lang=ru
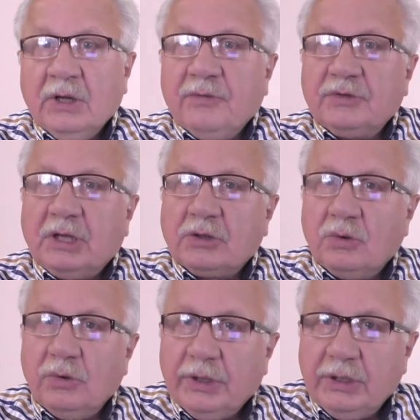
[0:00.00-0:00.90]

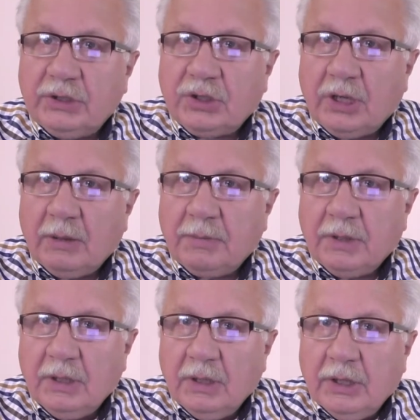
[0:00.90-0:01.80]
Второй этап
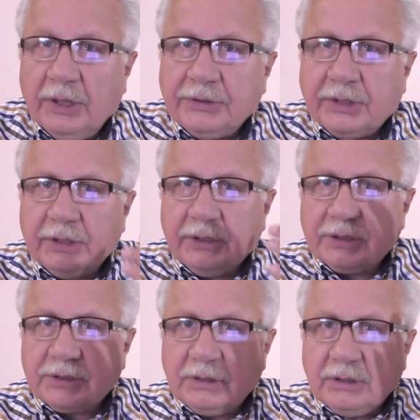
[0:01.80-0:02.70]
это,
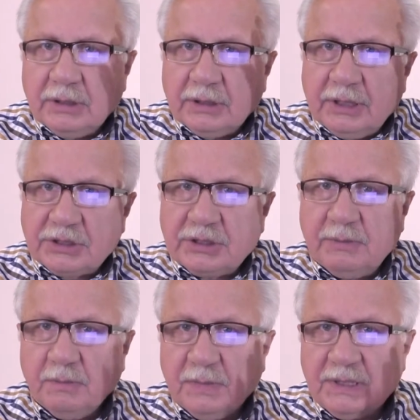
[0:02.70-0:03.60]
конечно, наши
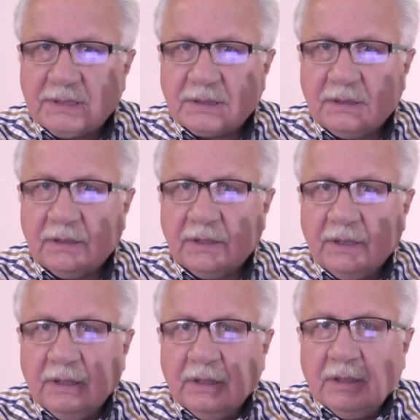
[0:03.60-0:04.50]
мысли,
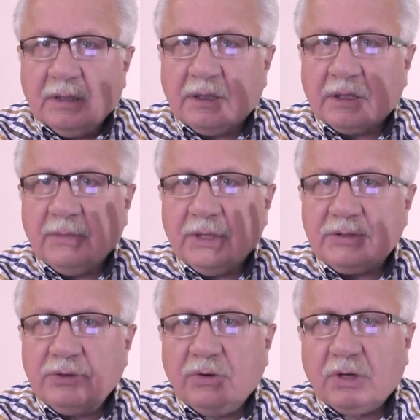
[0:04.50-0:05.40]

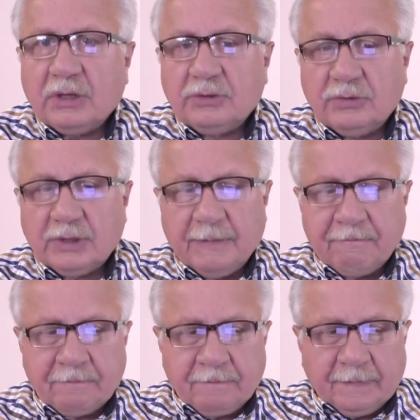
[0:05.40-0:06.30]
громадье, которые
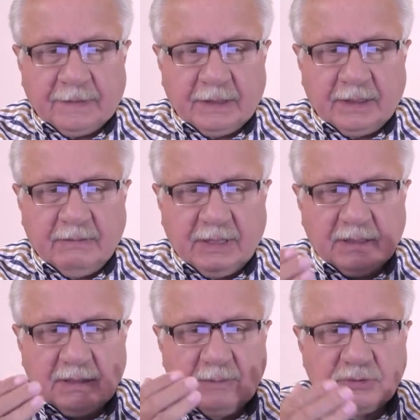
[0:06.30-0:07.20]

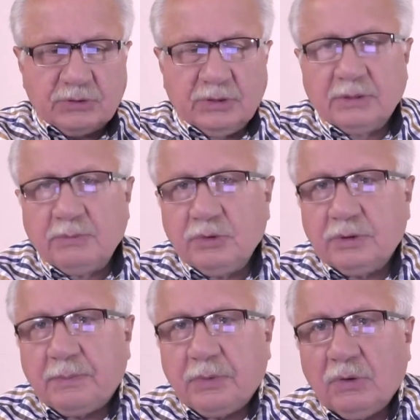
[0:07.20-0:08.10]
говорят нам, что это
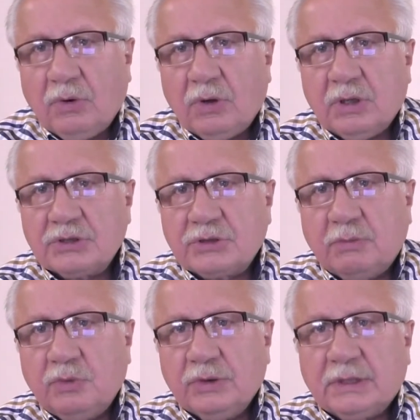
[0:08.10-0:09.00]
будет плохо, что
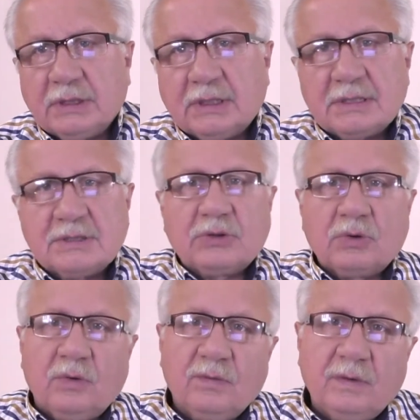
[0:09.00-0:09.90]
будет
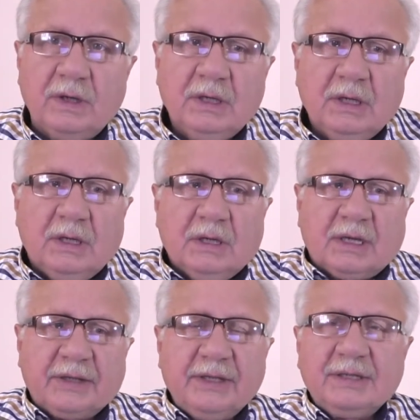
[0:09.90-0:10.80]
катастрофа,
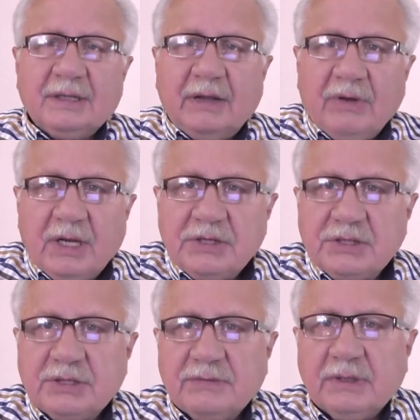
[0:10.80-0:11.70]
какие-то
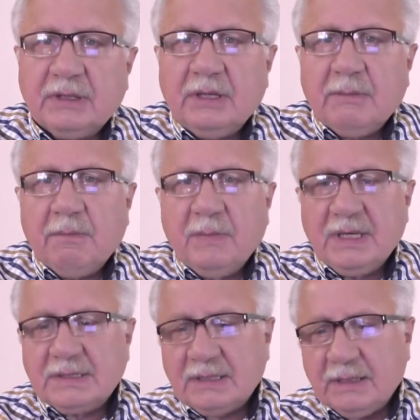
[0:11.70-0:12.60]
навязчивые
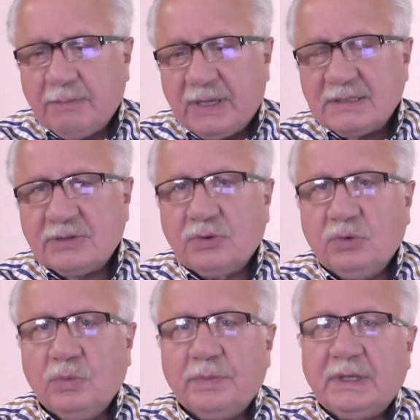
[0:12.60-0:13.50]
мысли,
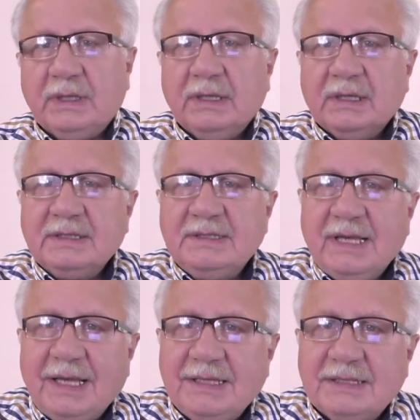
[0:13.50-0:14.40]
поступки,
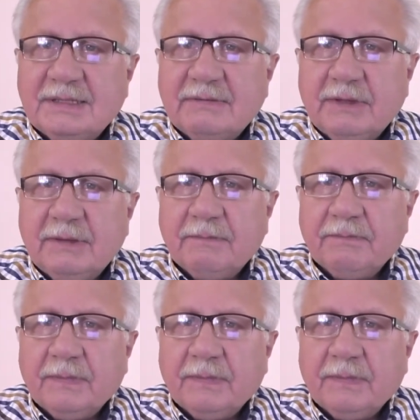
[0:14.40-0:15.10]
действия –